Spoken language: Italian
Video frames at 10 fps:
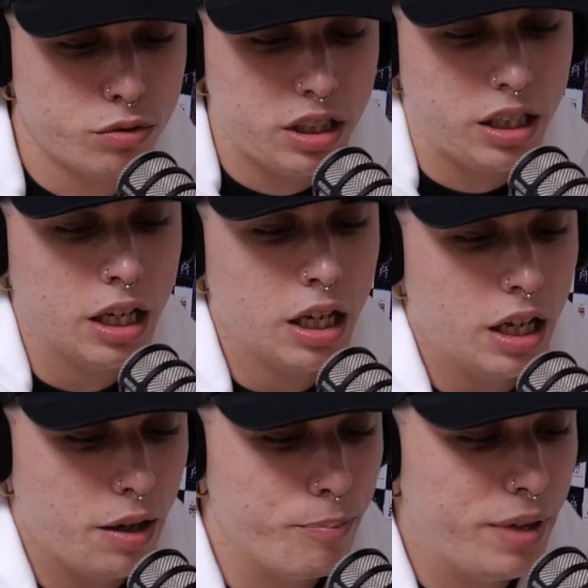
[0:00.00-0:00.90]
di
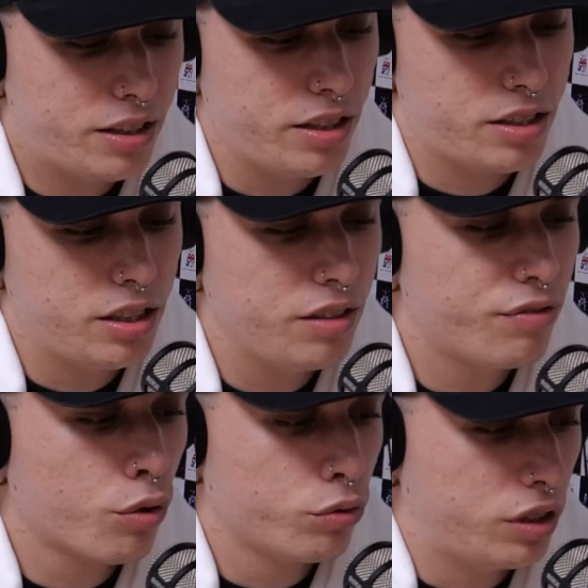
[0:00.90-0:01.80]
mettersi di
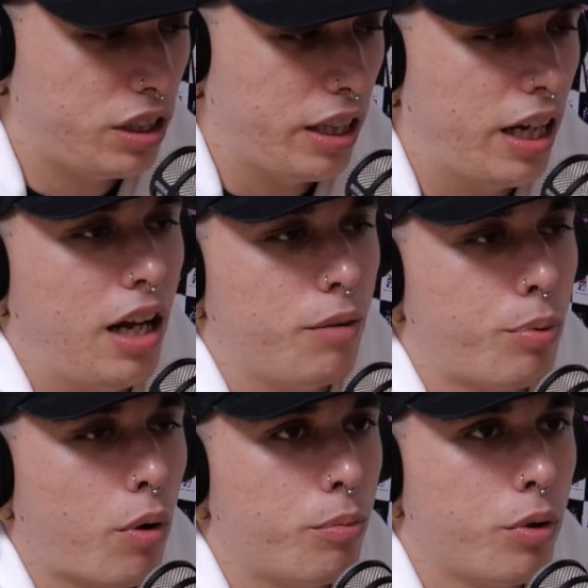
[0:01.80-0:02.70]
fronte al
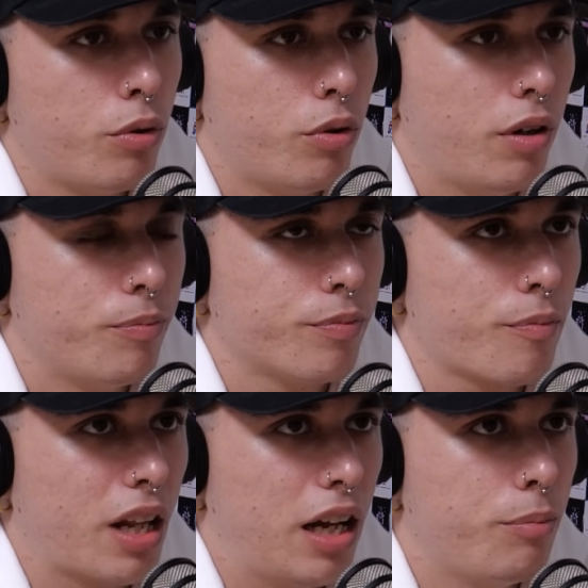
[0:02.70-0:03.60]
proprio
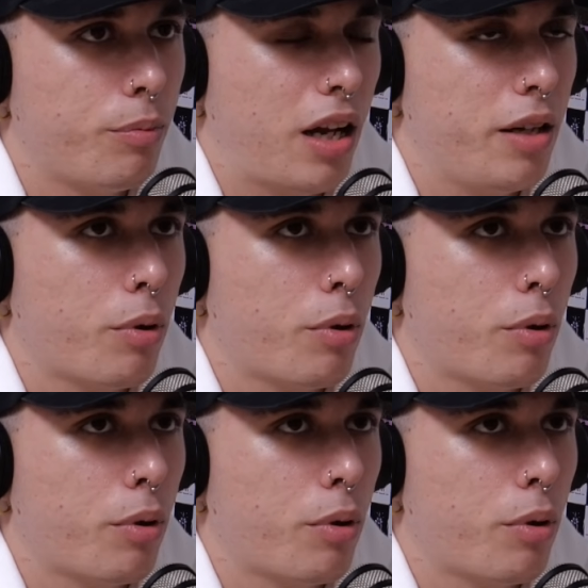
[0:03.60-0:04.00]
alle, ai